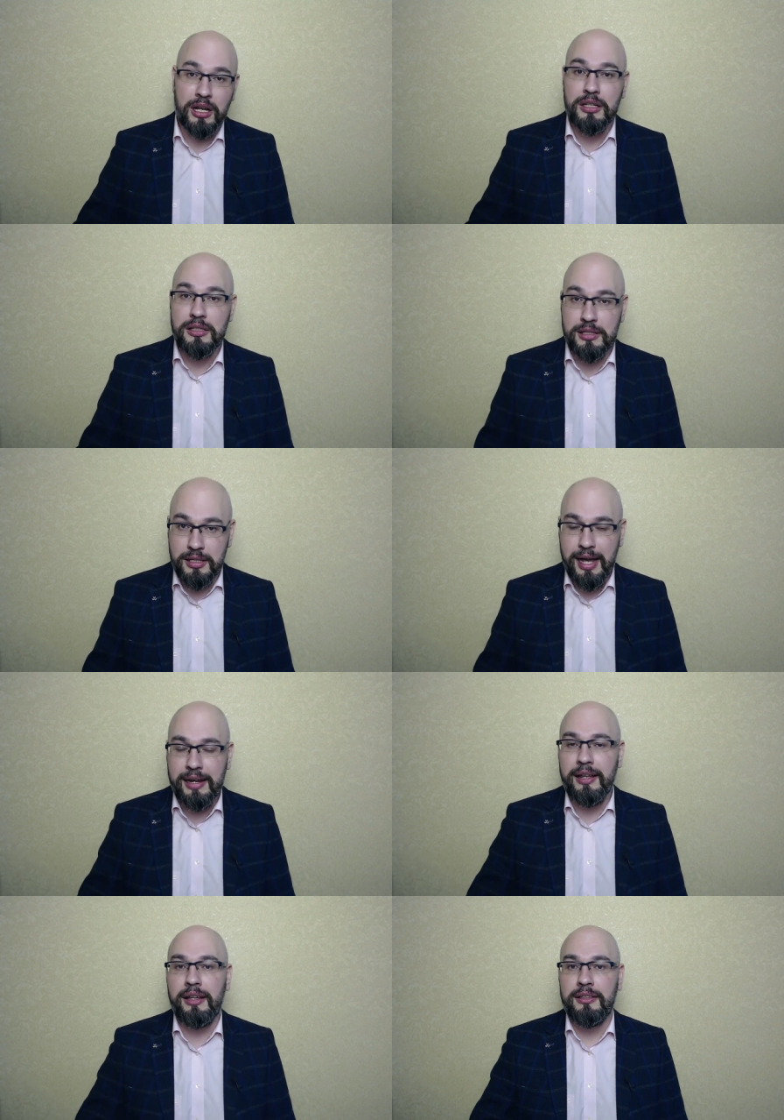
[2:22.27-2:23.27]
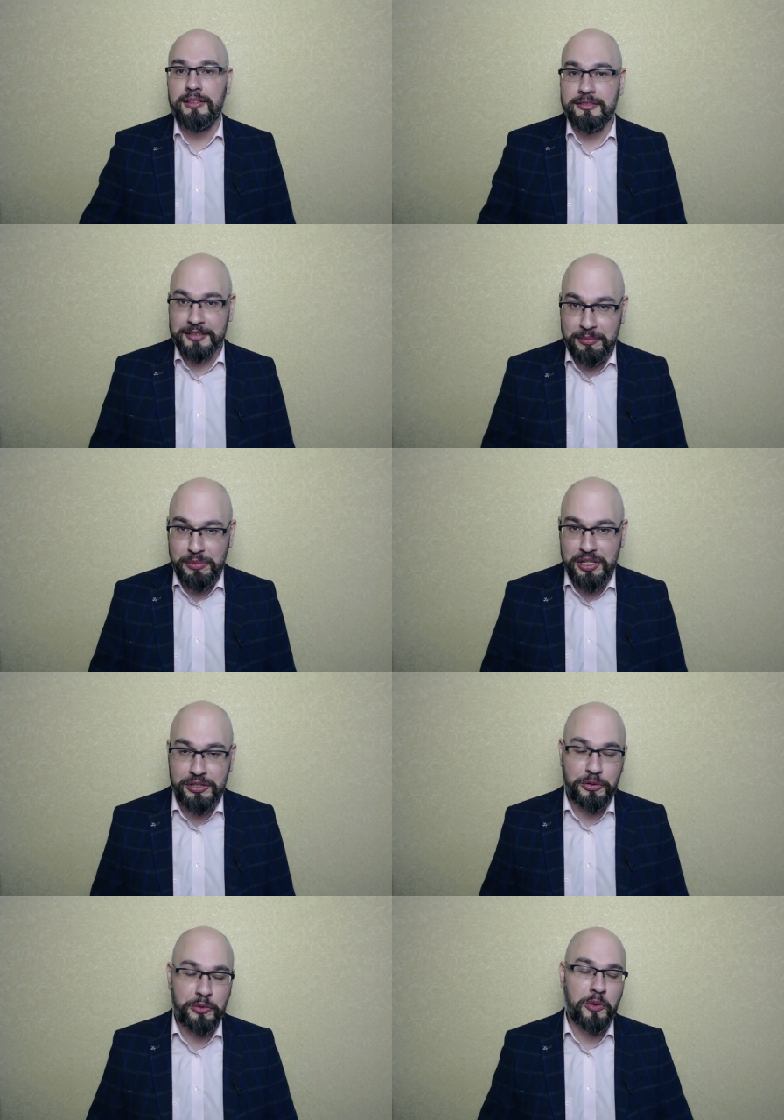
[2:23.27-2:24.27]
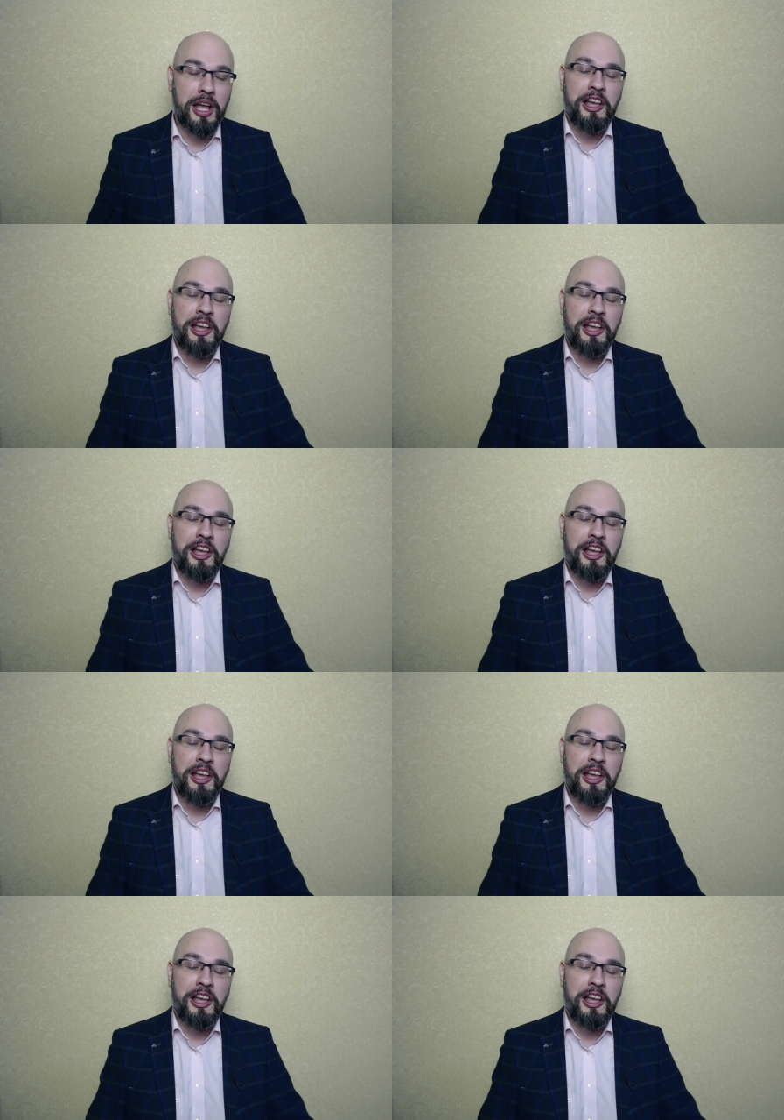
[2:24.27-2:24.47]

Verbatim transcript: сняли комиссию.